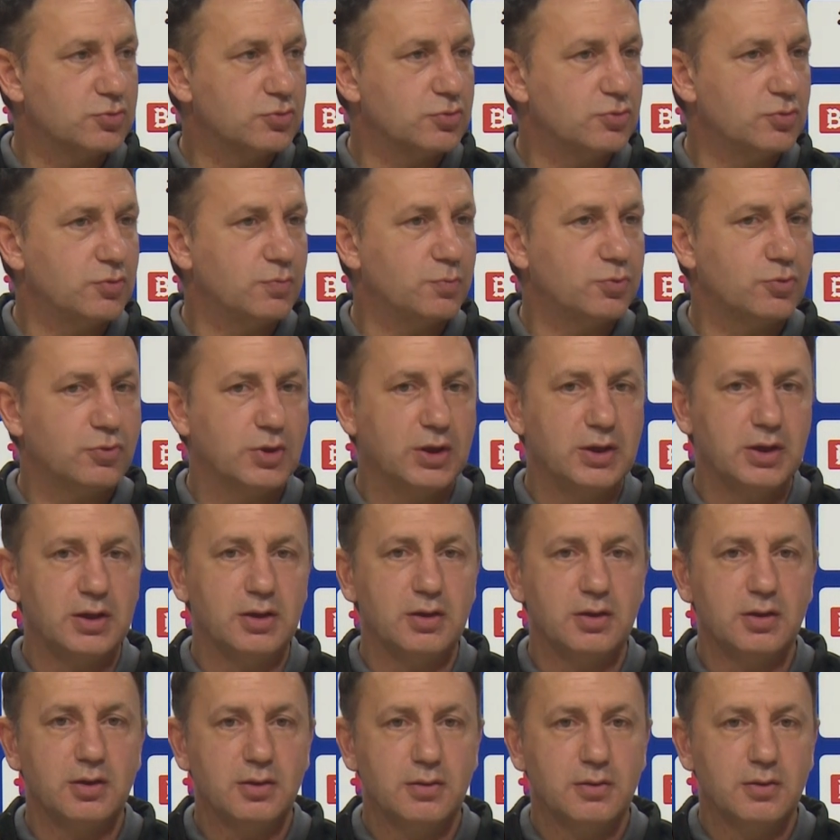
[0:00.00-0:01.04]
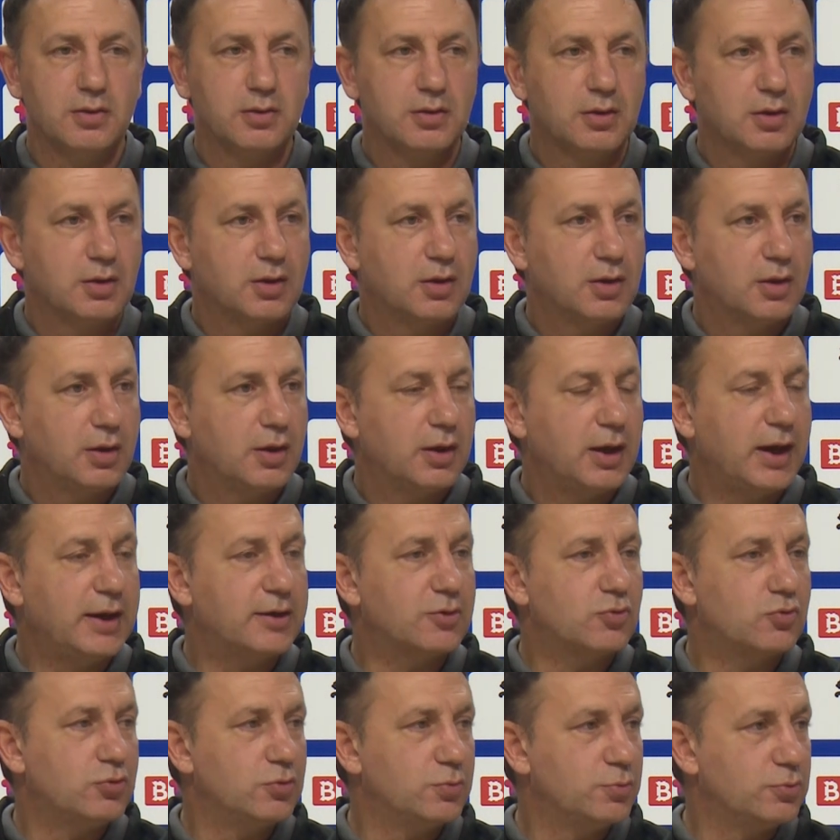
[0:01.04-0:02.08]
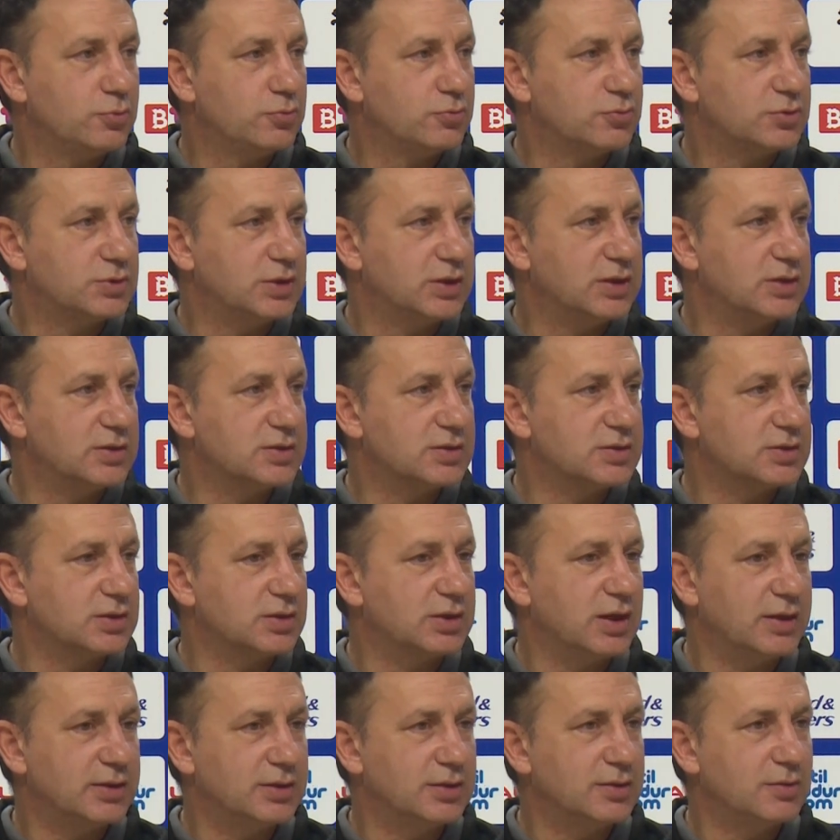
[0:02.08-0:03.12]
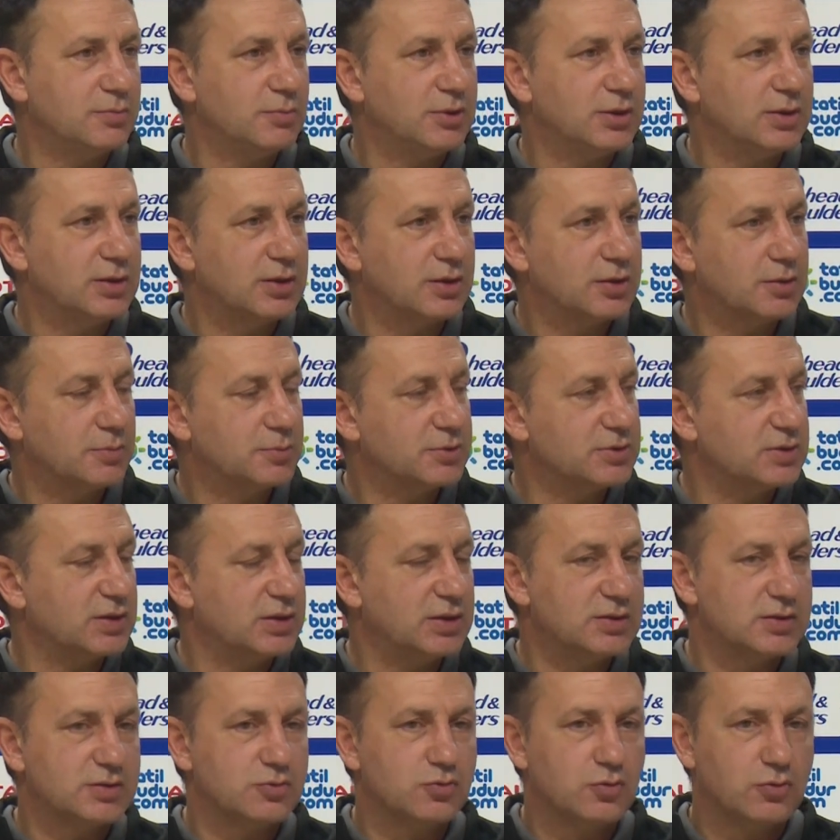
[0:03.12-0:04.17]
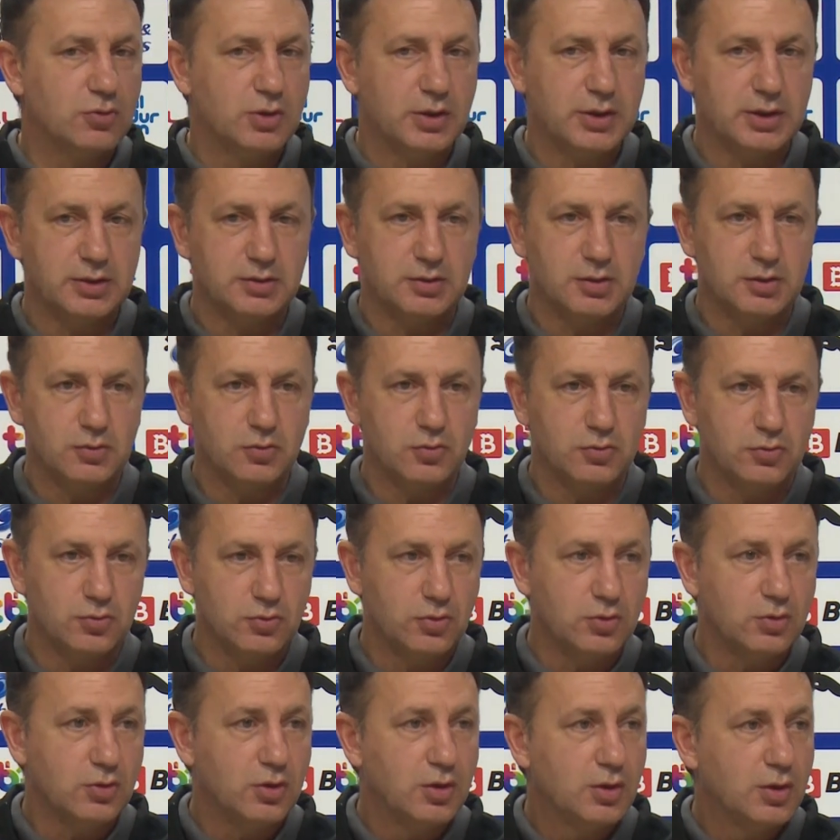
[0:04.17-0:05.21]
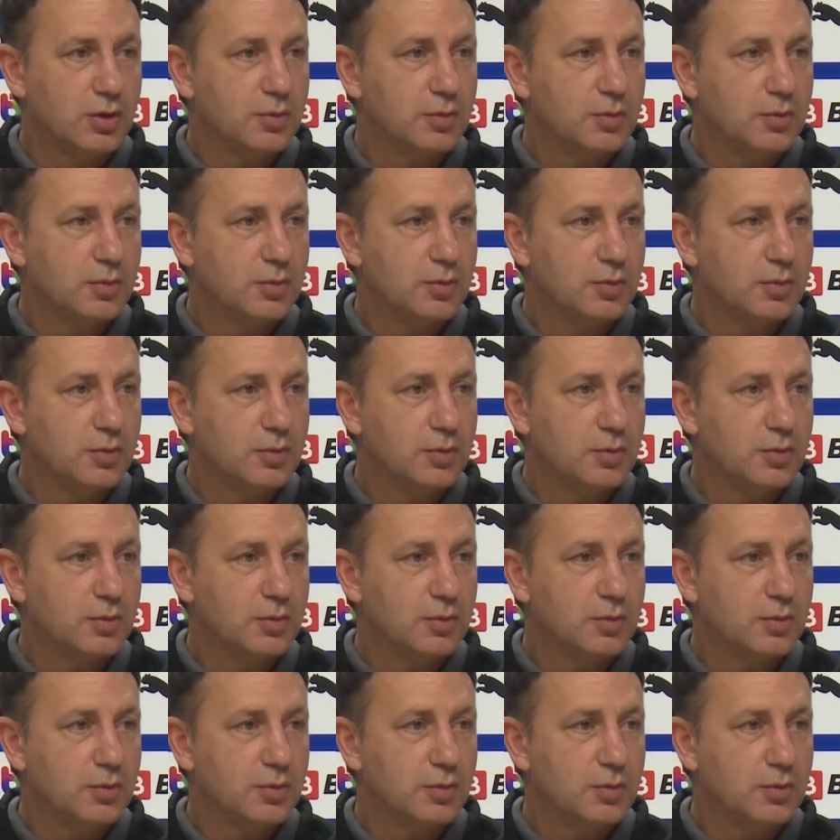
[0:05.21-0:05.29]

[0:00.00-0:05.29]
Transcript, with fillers: Çünkü buraya her kulübün seyircisi kendini milli takımın seyircisi olarak da görüyor.